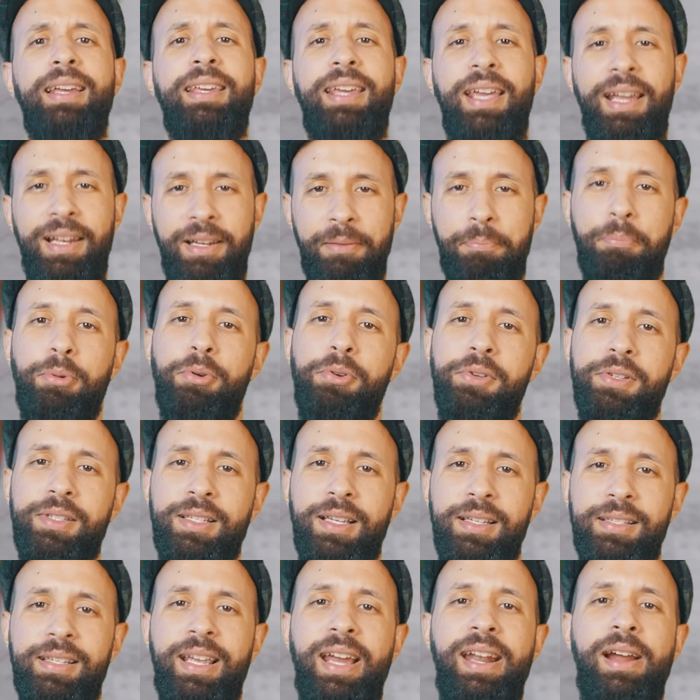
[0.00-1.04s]
Aquele
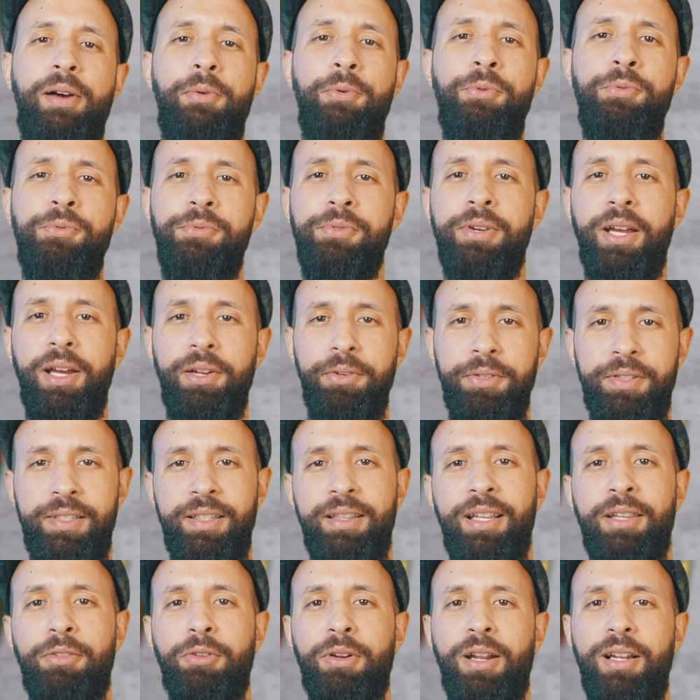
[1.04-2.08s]
Puskas que era húngaro brasileiro e
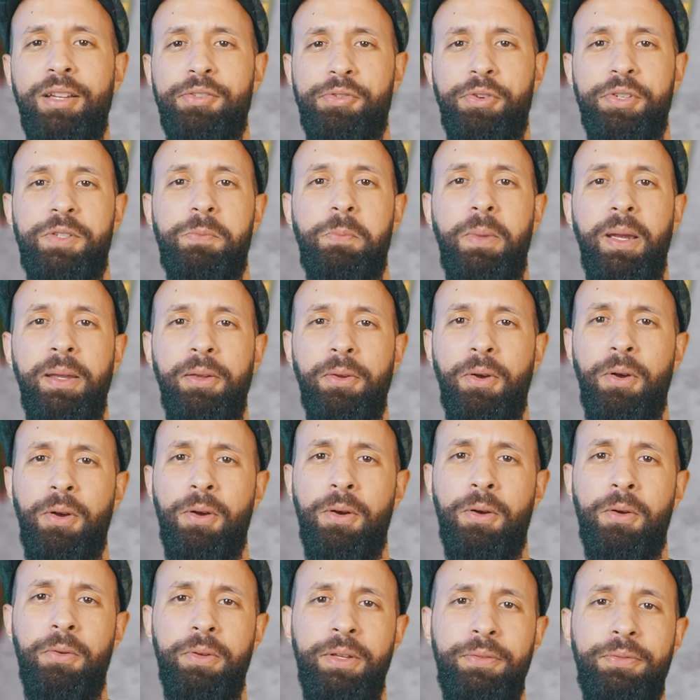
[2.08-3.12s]
se naturalizou
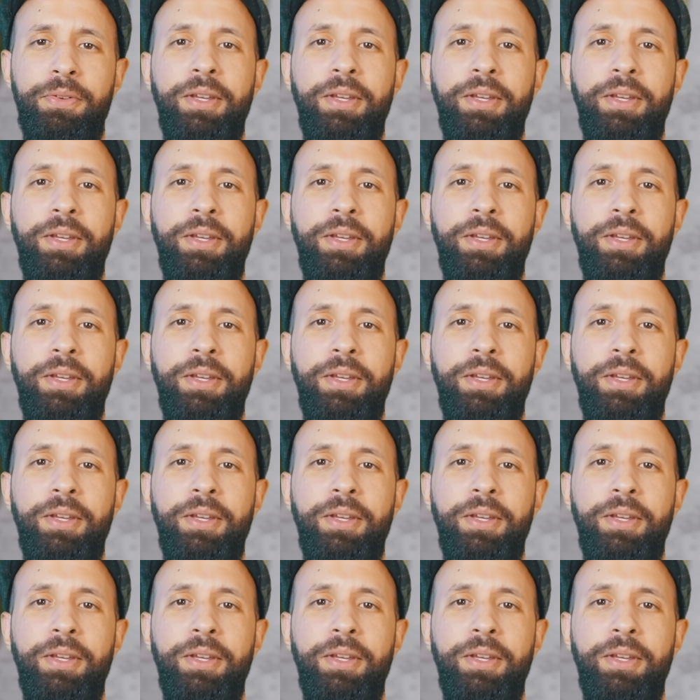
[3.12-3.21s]
espanhol,